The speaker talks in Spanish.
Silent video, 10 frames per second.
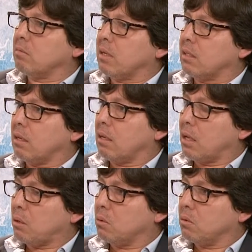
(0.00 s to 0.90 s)
Martín
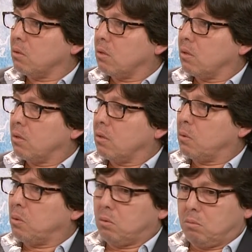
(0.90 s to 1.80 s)
Adán. ¿no?
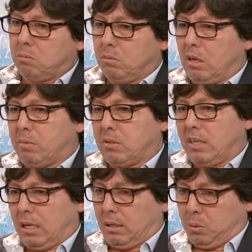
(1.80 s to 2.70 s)
Una
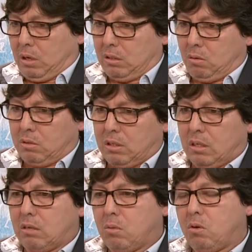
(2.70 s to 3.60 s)
persona que en todas las
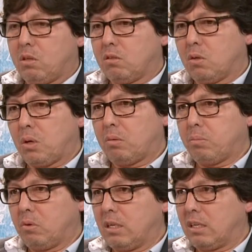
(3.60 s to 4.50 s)
circunstancias que hemos visto ha
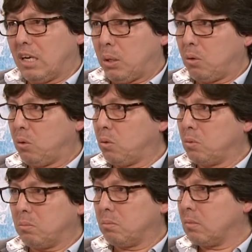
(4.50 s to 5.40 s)

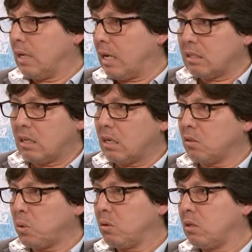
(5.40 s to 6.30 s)
publicado La Casa de
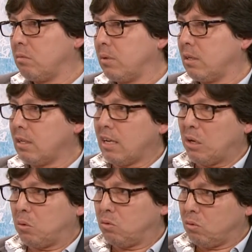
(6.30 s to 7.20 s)
Cartón, ha
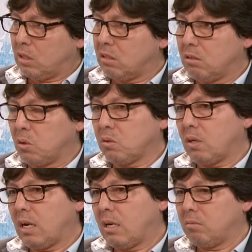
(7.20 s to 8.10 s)
publicado su tesis
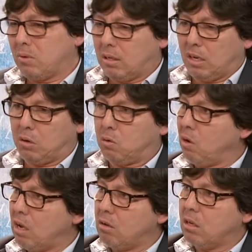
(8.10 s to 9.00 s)
doctoral, ha publicado
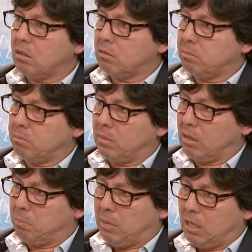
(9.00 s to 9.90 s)
nueve
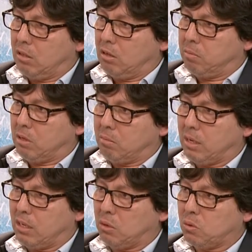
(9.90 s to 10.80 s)
espléndidos
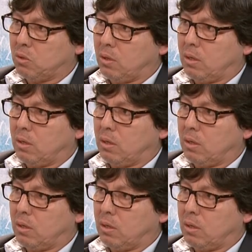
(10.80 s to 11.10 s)
poemarios.